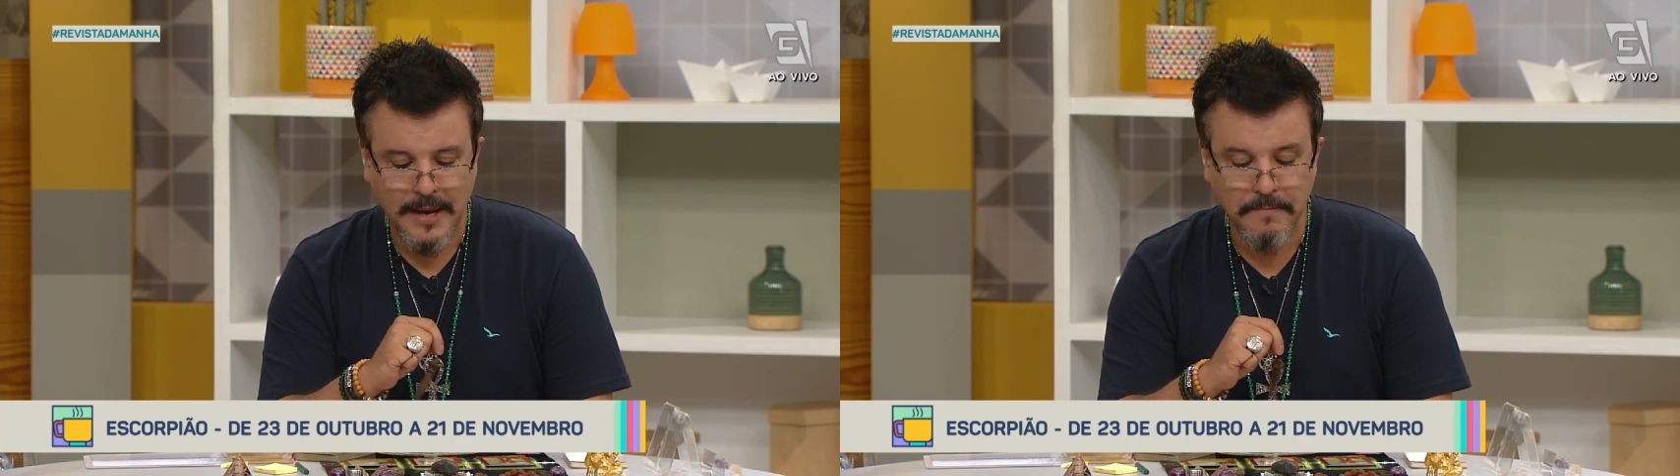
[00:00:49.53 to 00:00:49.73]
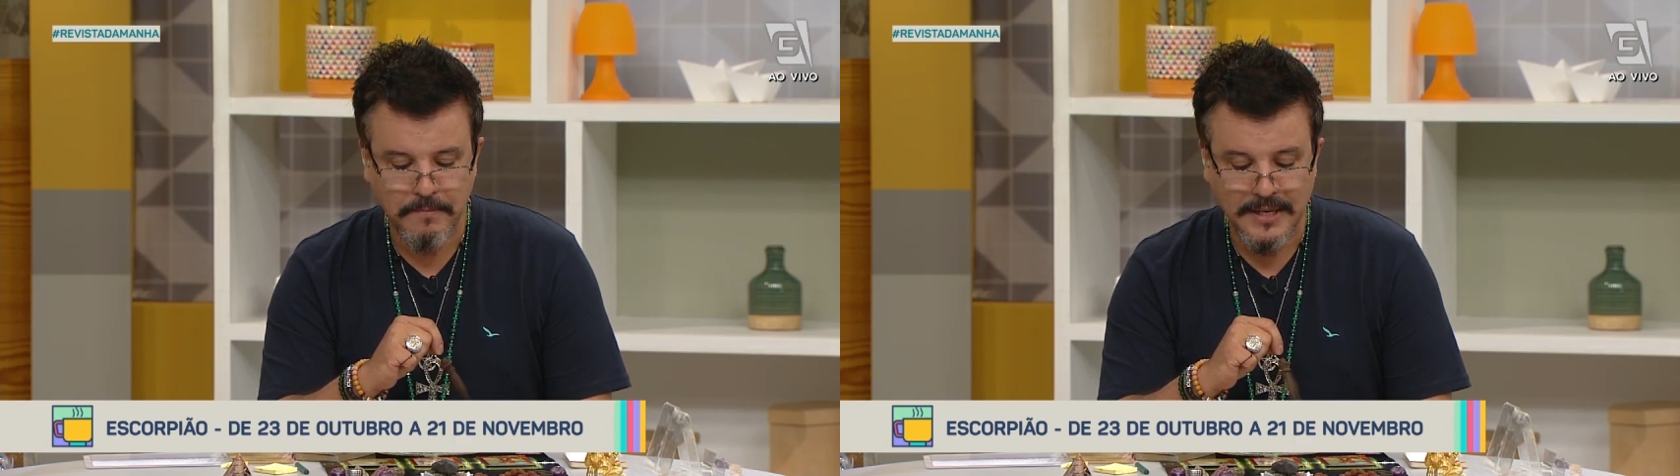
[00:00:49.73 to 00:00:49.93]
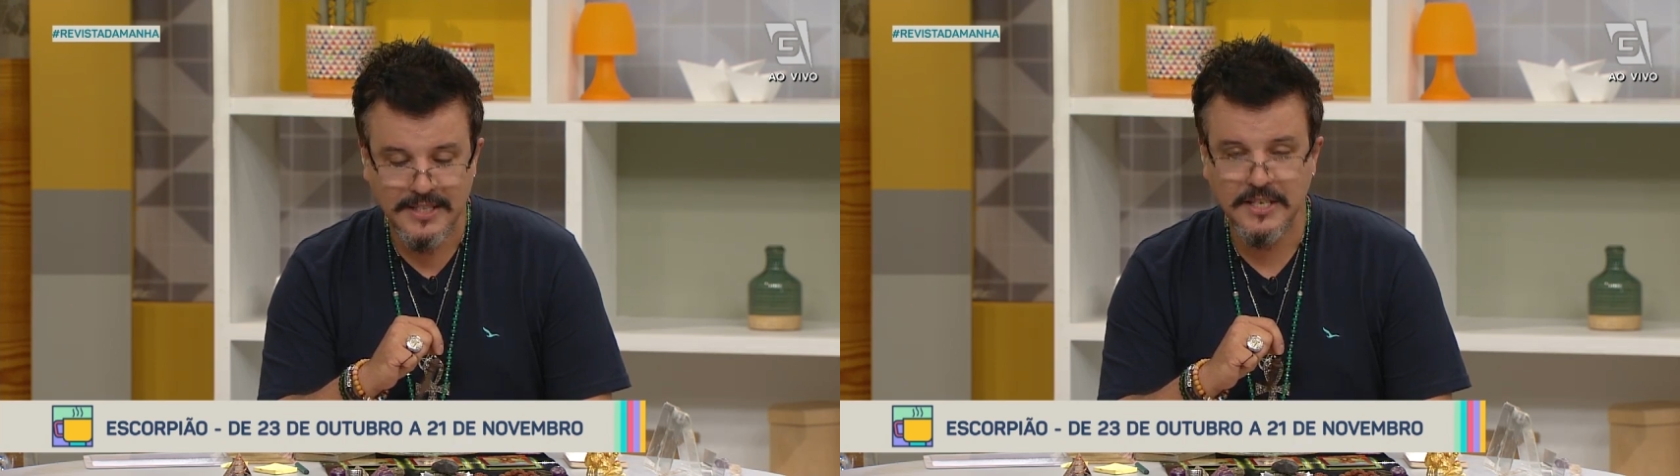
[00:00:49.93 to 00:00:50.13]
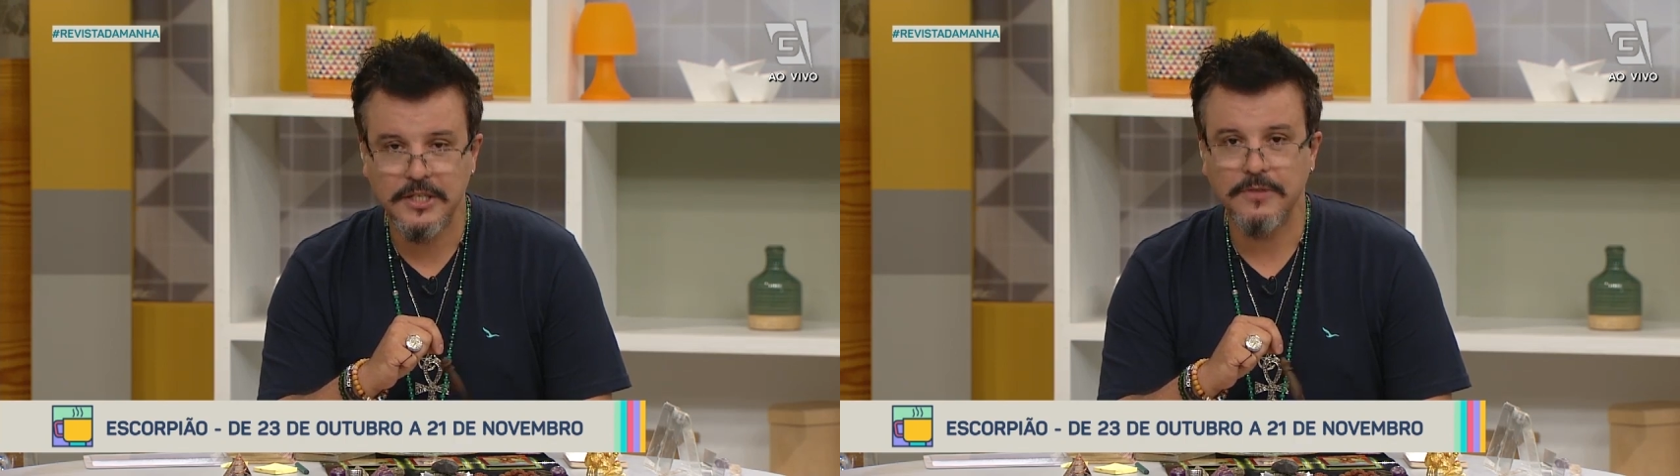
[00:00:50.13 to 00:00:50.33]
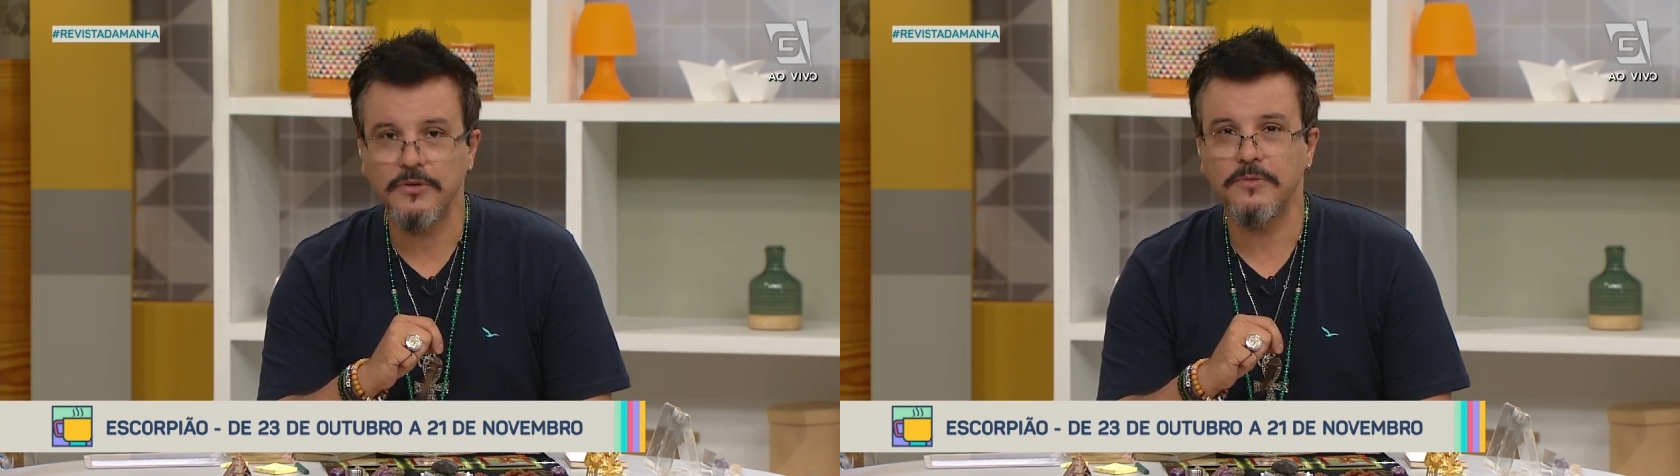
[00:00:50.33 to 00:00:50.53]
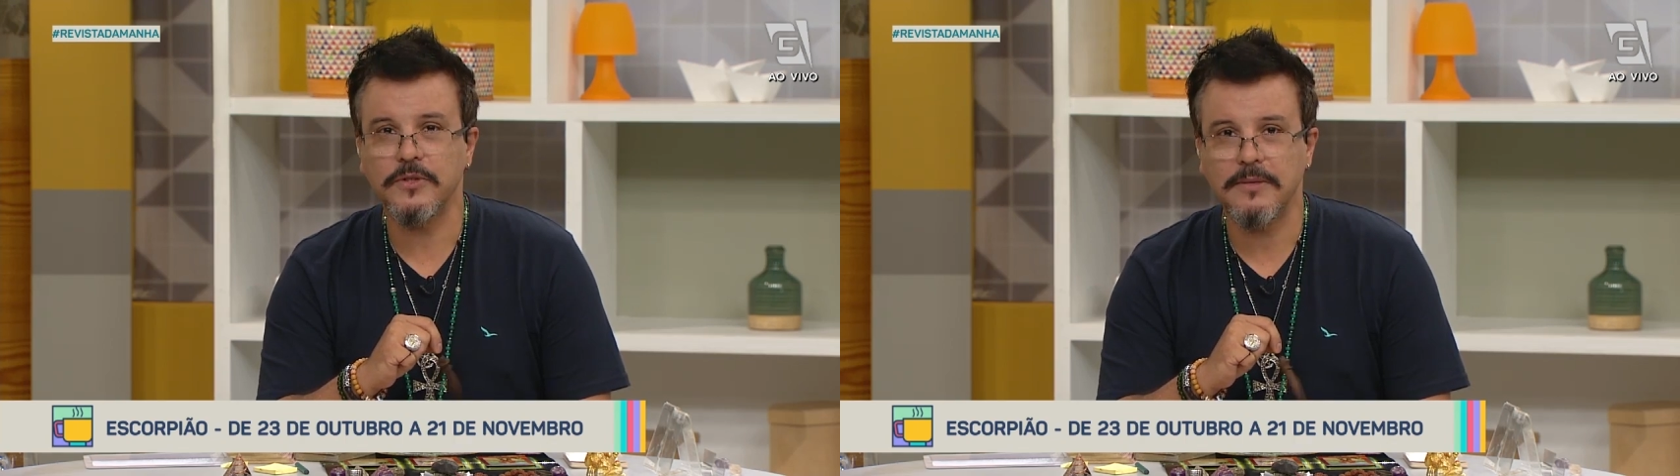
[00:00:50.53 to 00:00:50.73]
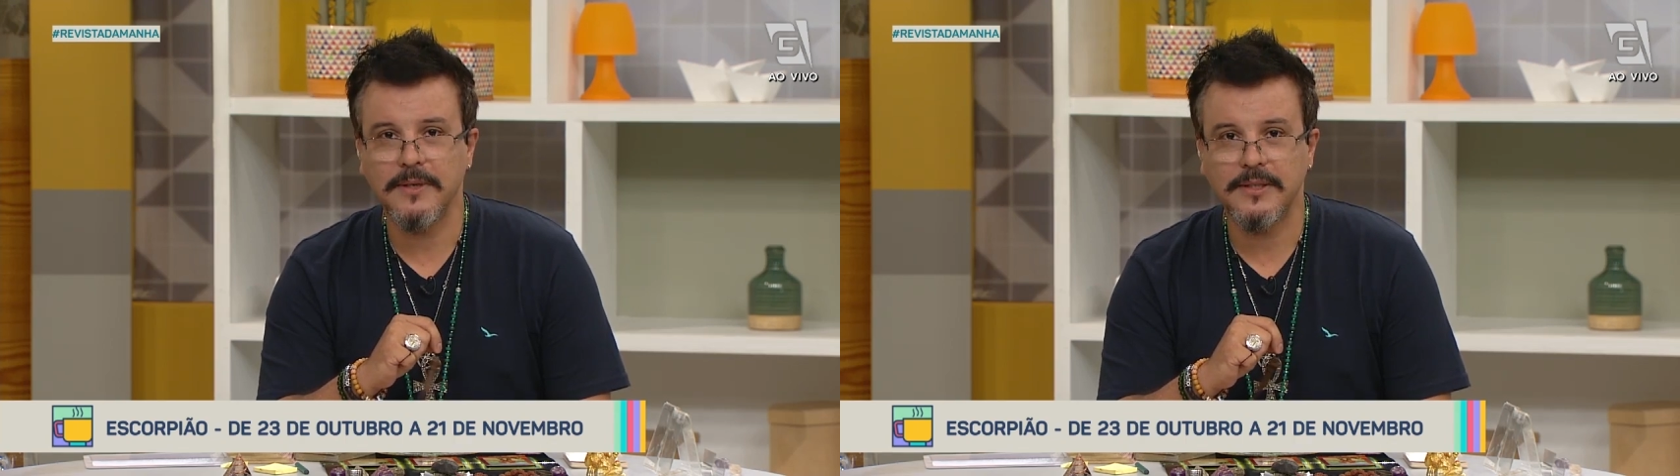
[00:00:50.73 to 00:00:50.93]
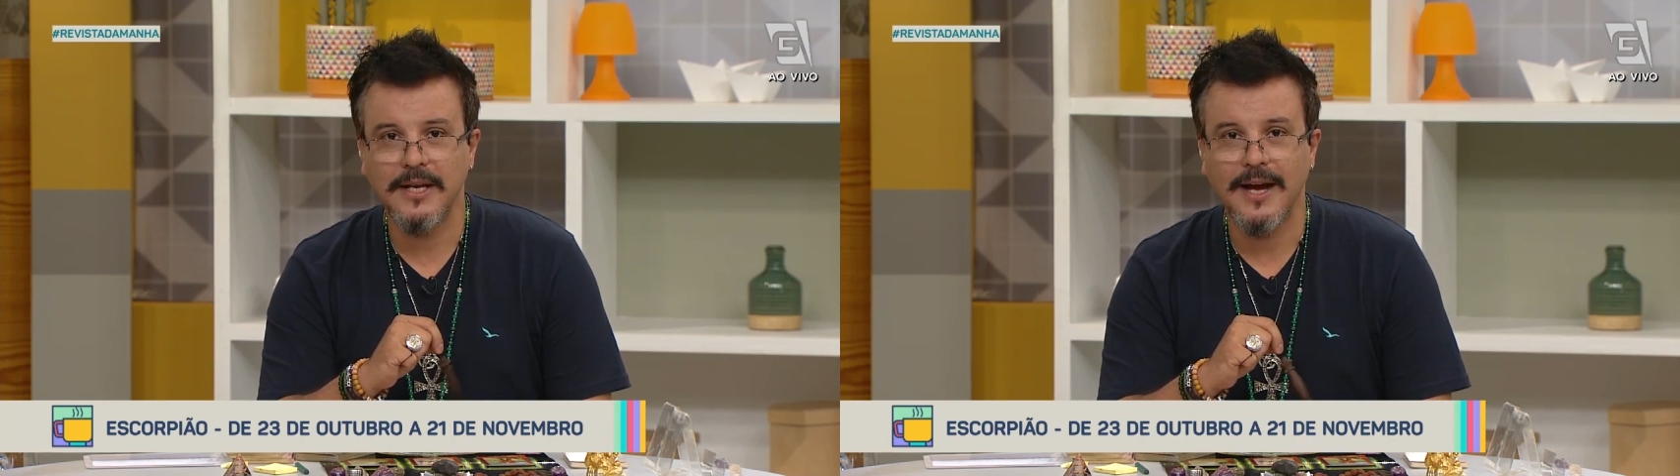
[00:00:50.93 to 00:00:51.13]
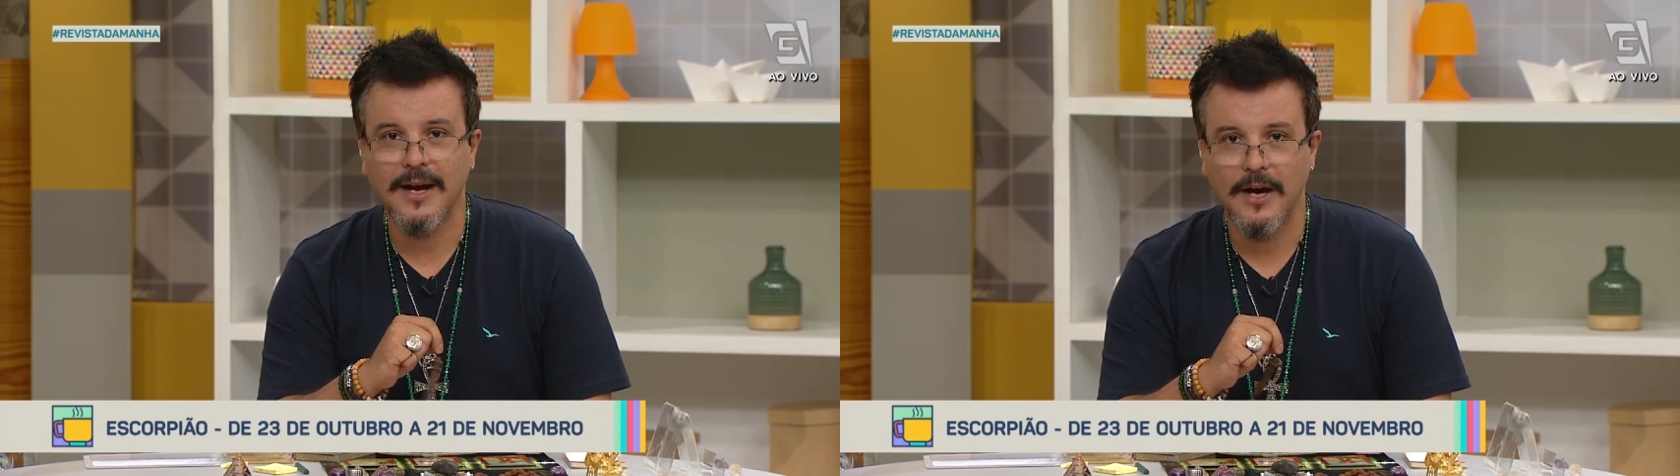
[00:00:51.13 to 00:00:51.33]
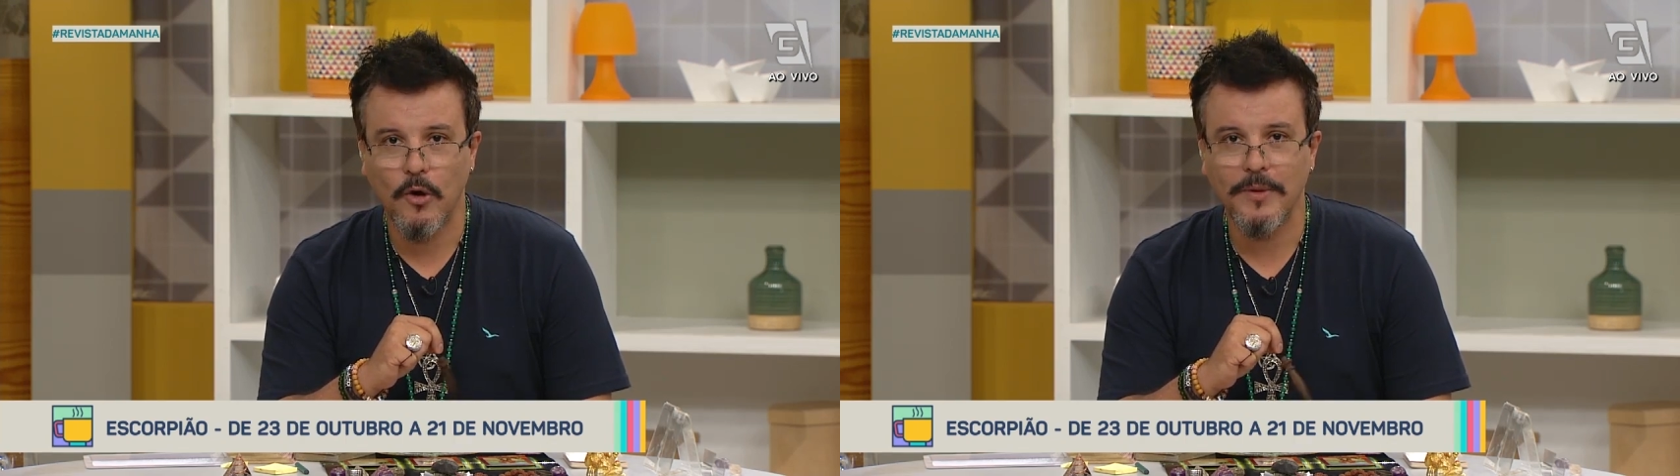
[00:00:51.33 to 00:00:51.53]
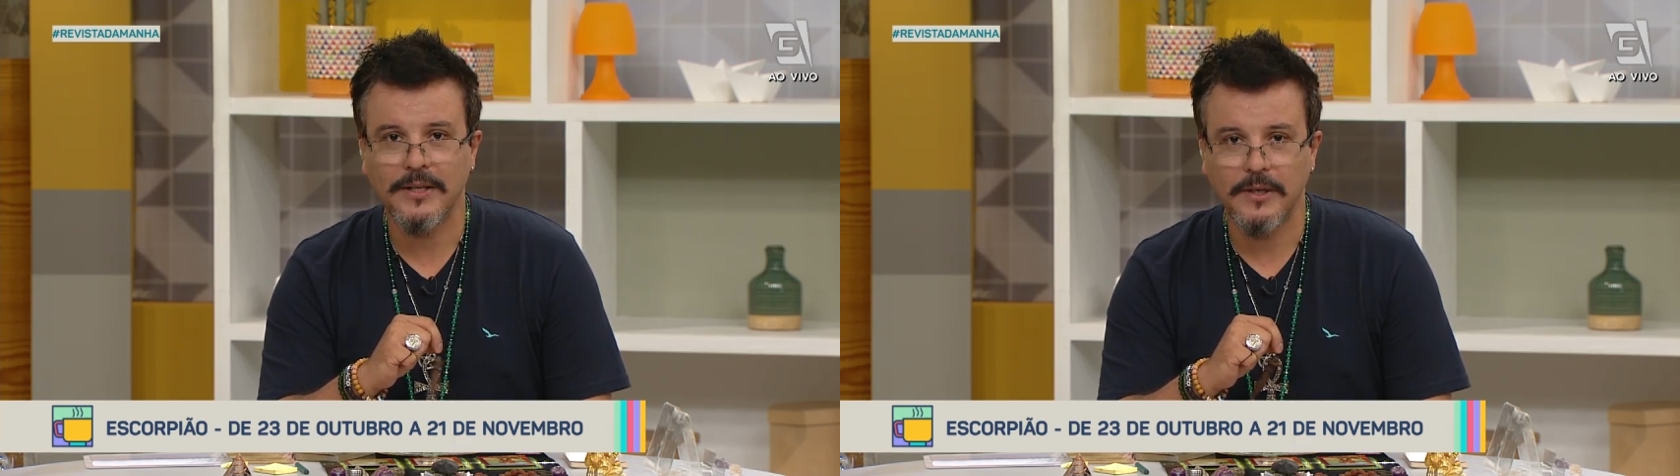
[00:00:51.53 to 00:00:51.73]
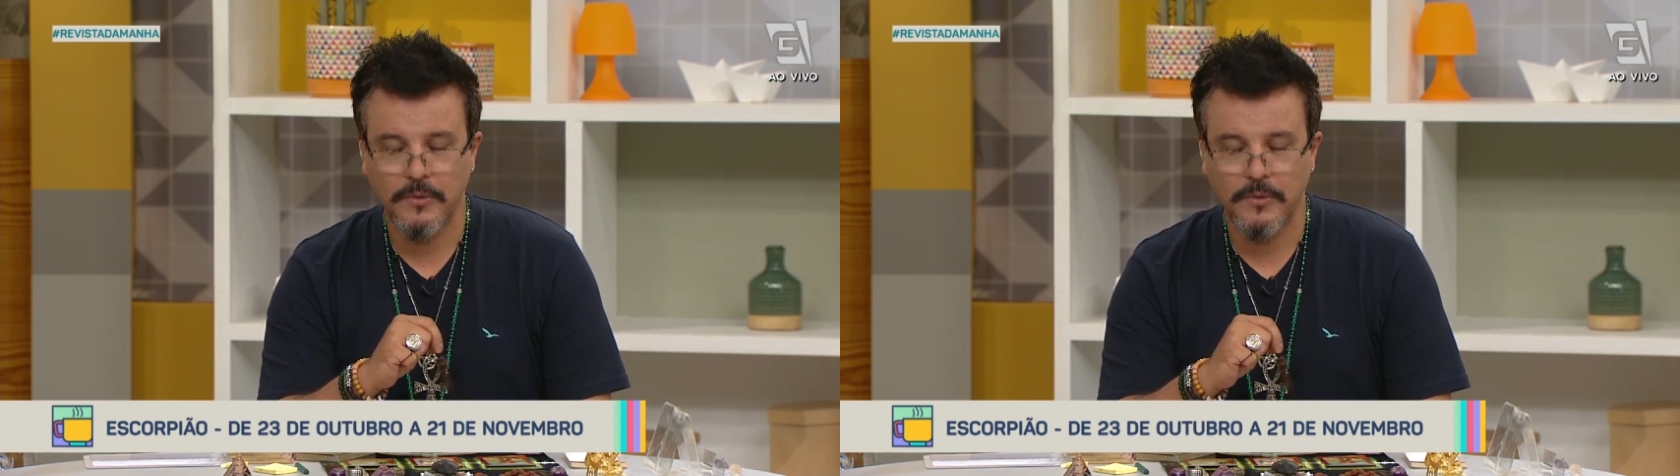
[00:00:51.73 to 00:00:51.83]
é imprescindível que você mantenha a calma e a